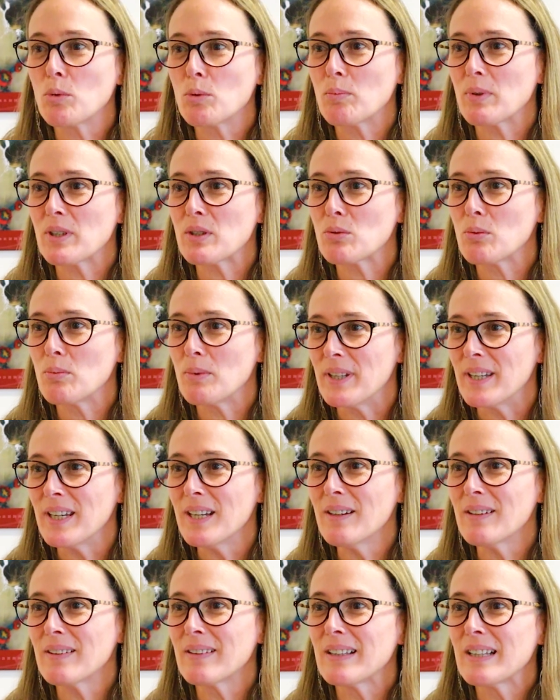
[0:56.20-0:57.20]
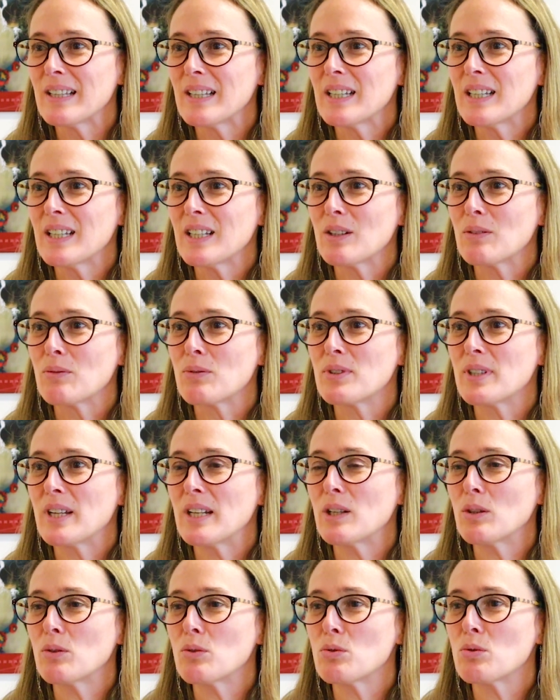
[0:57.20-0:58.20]
mot de passe oublié. Vous
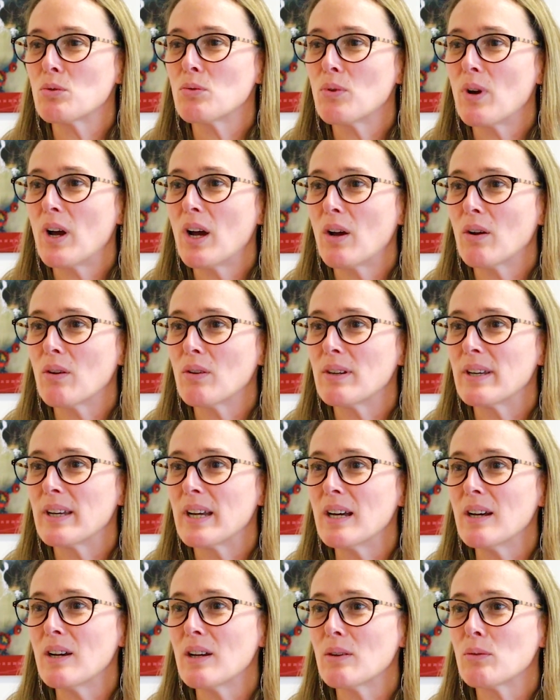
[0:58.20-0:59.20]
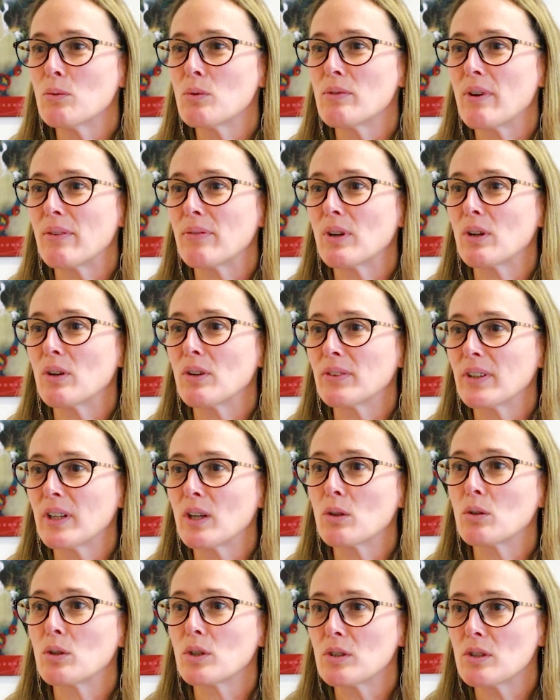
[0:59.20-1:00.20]
allez recevoir un lien où il va falloir
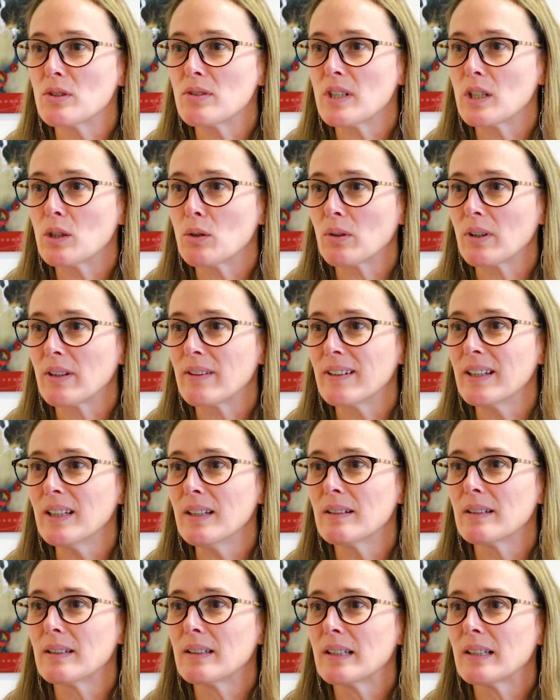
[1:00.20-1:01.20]
entrer un code de sécurité.